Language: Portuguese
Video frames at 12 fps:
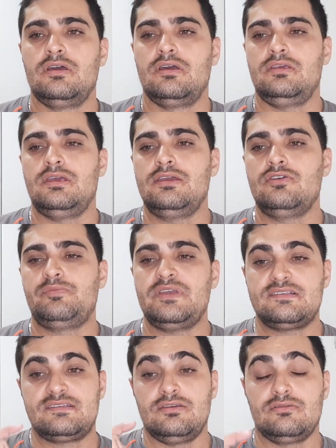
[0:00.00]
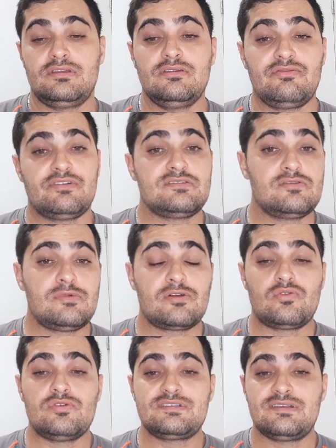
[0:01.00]
E aí eu pensei, eu tenho que fazer alguma
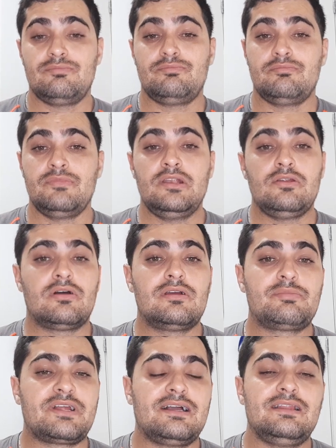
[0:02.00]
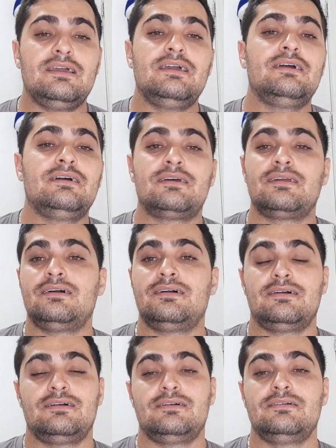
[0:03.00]
coisa melhor para a
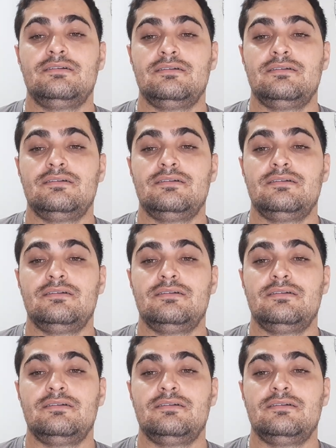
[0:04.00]
galera.